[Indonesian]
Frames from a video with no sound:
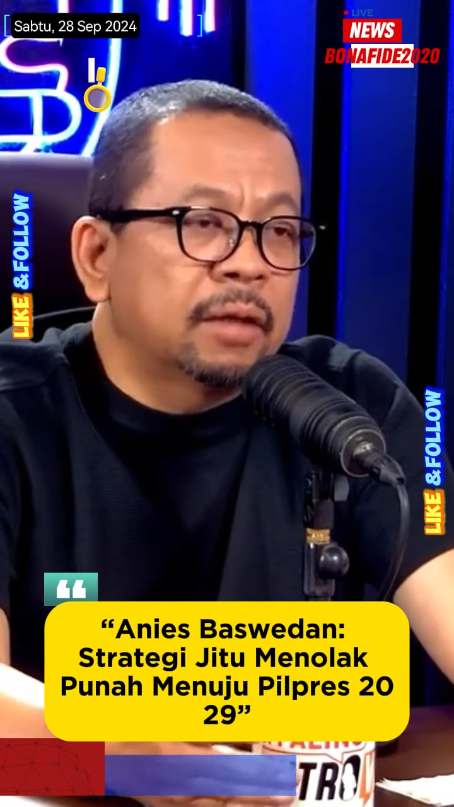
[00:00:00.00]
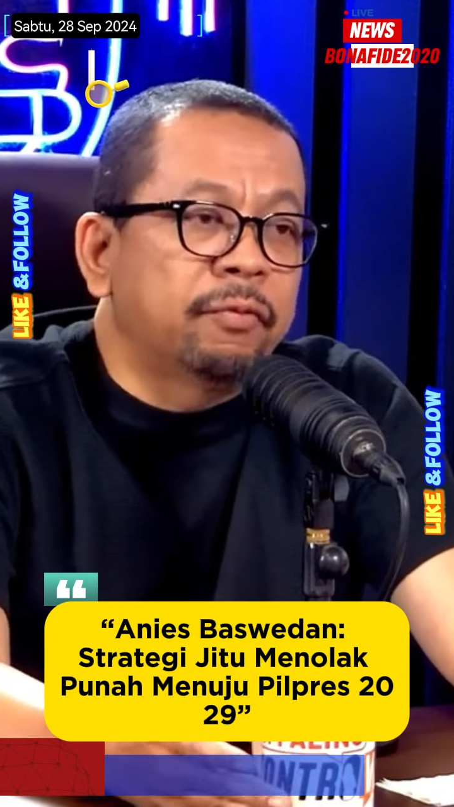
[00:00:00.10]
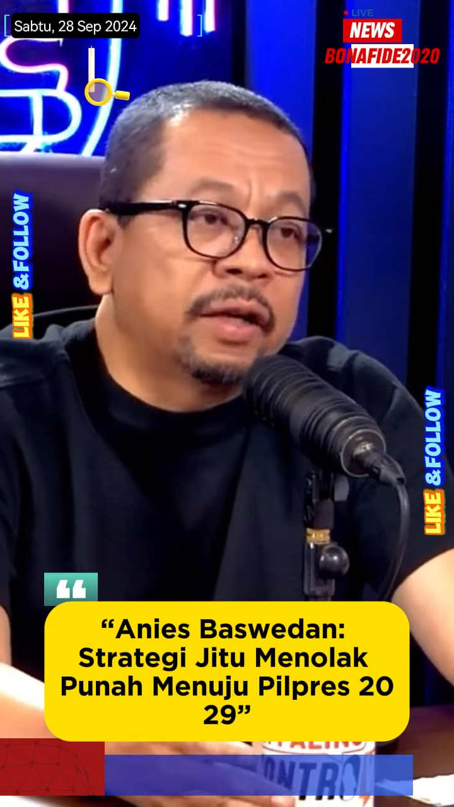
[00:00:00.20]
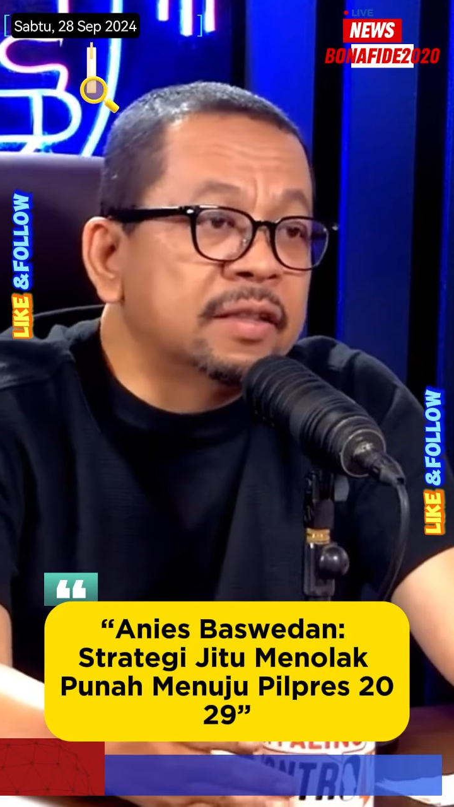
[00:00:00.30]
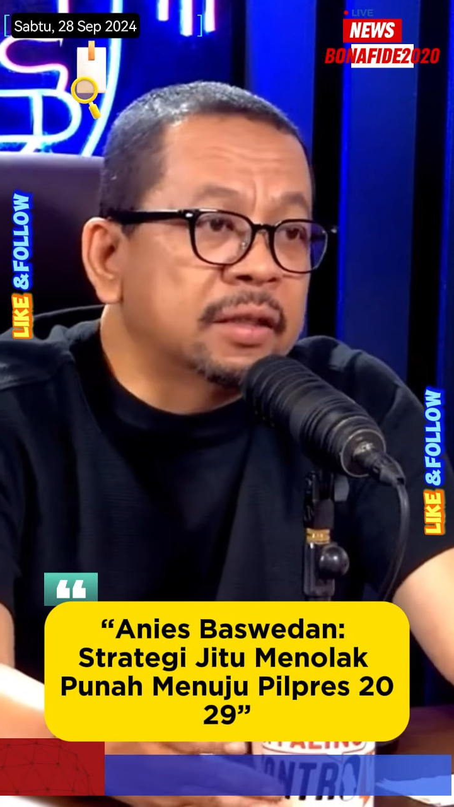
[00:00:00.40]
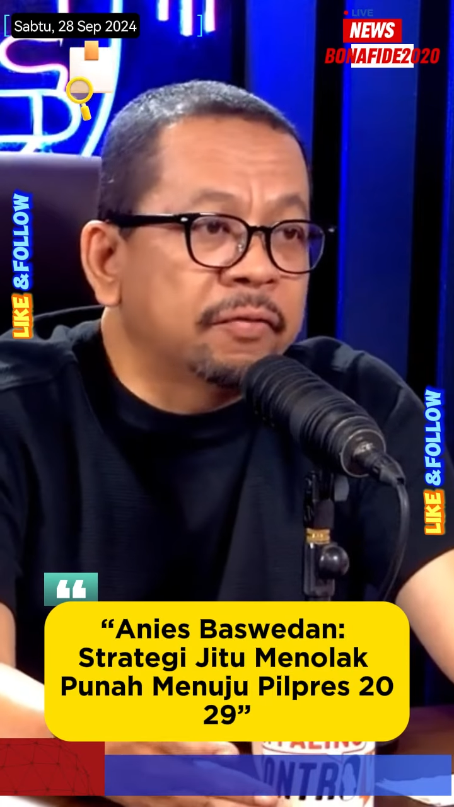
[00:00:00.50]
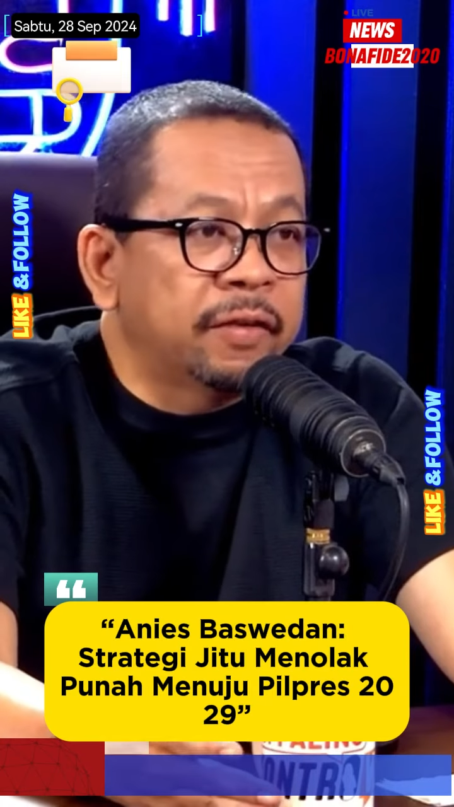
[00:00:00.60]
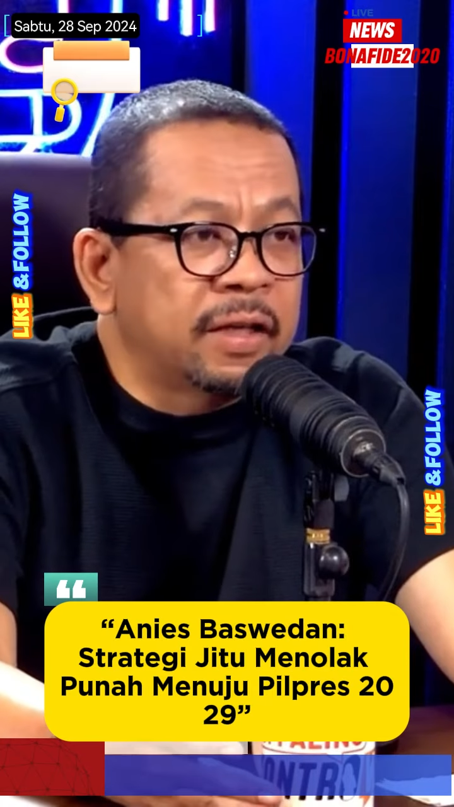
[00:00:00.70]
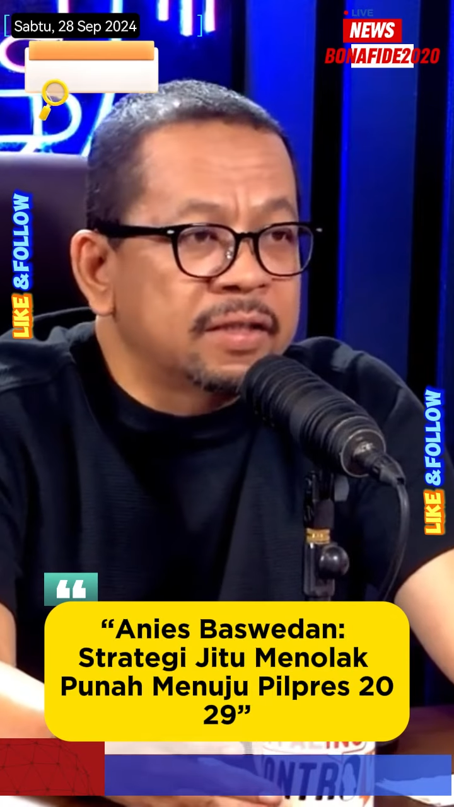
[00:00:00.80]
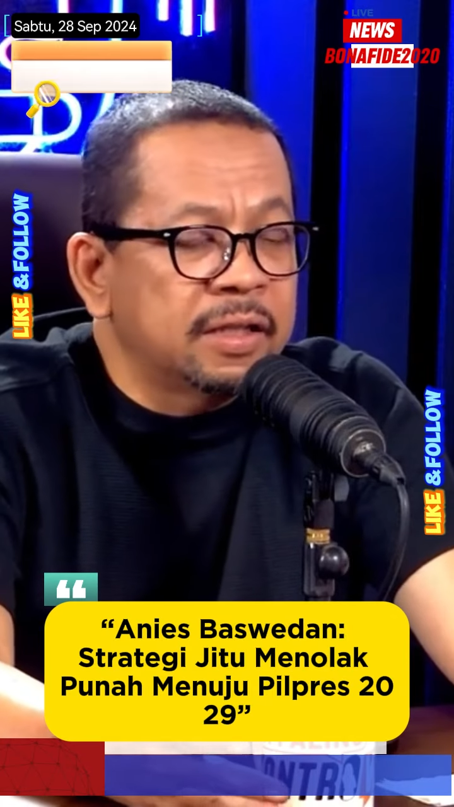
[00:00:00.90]

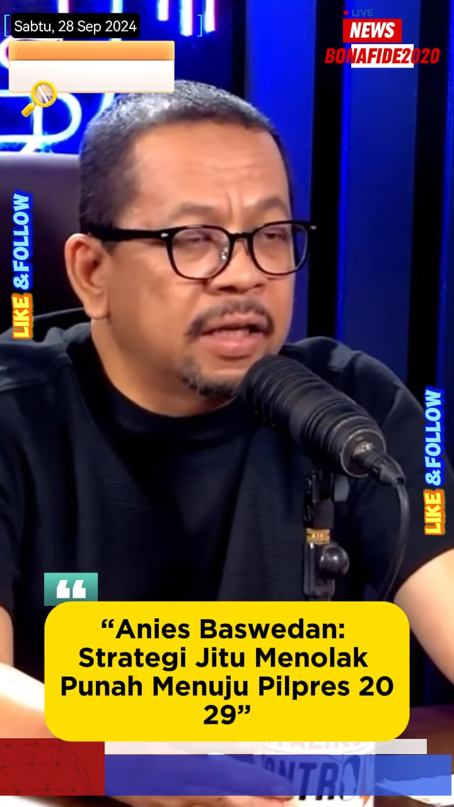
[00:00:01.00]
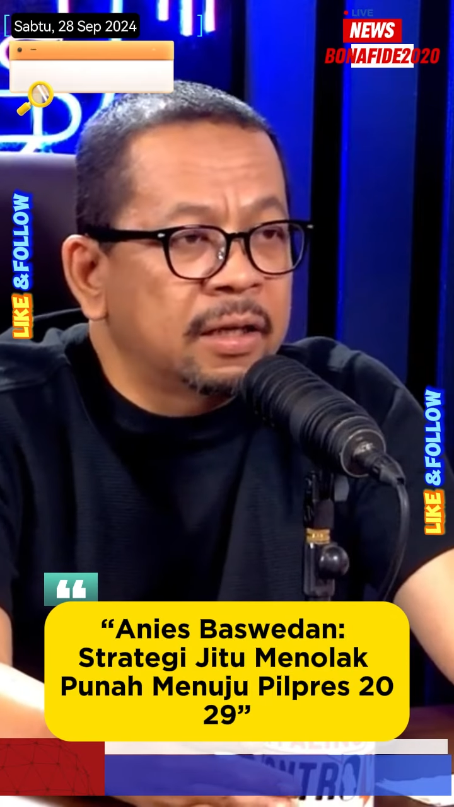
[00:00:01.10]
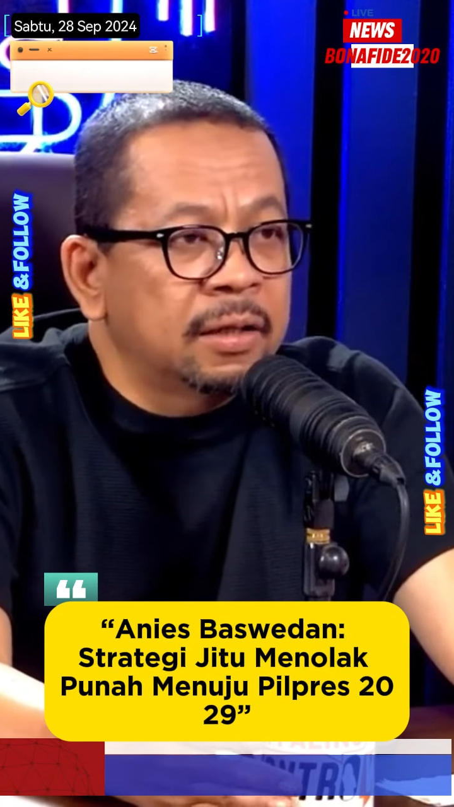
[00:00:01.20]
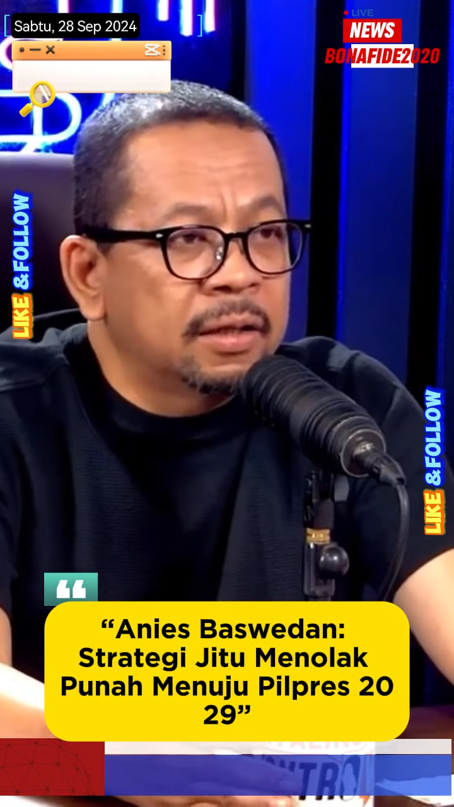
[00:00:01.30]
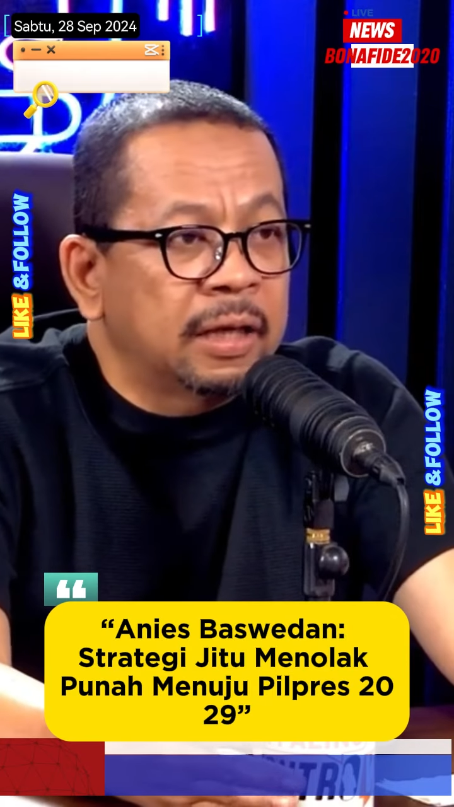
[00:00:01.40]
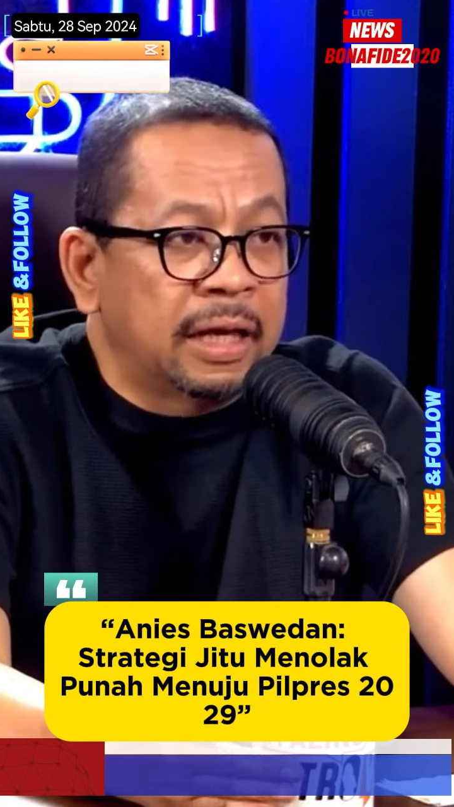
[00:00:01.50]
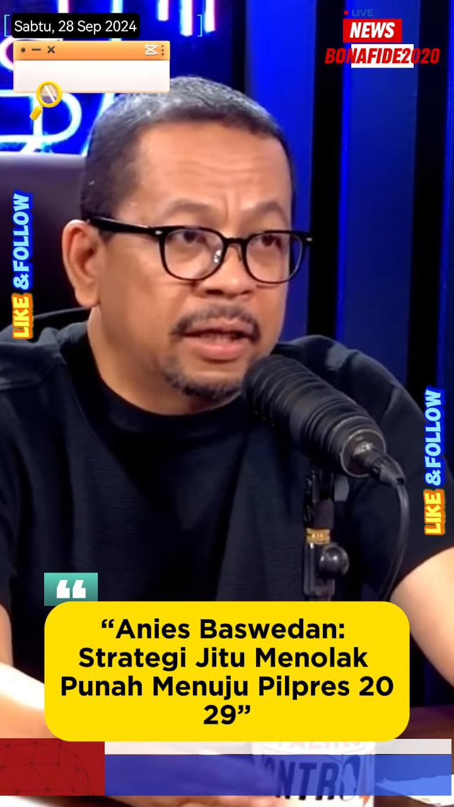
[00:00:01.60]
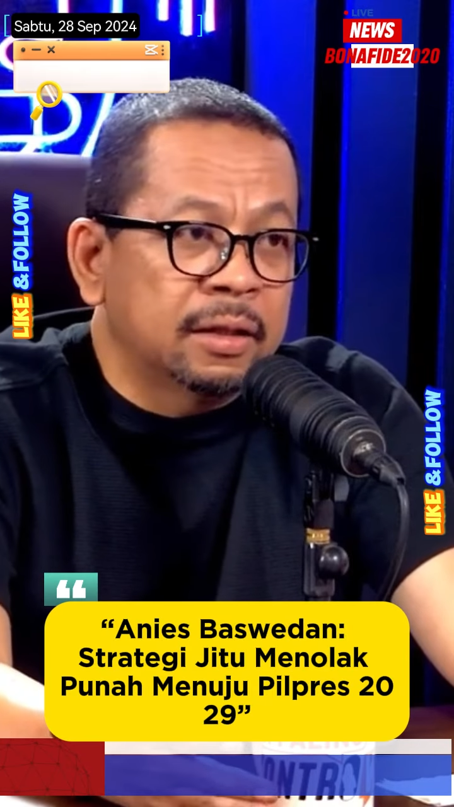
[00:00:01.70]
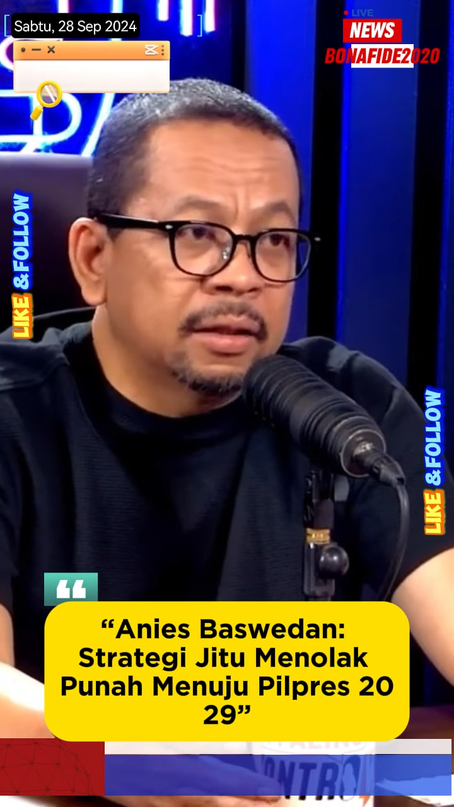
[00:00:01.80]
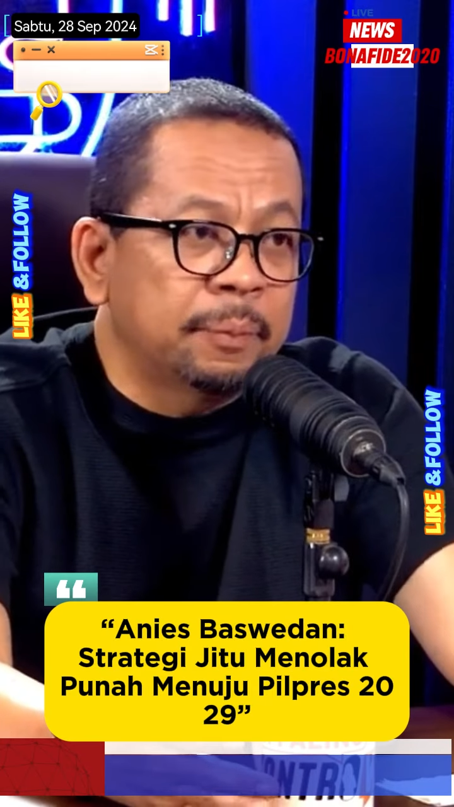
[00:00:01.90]
referensi-referensi yang lain.